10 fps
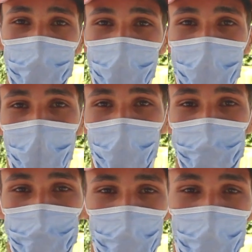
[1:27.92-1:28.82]
ما
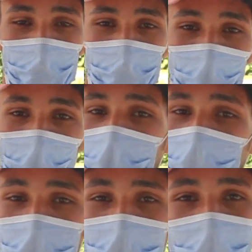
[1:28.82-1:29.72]
كيعرفوش
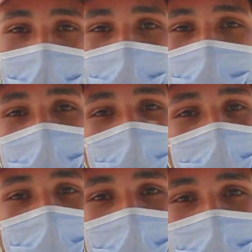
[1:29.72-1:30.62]
وراه خير دليل
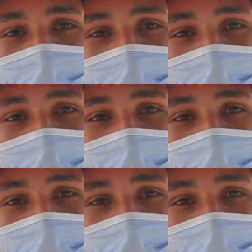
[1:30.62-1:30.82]
هاد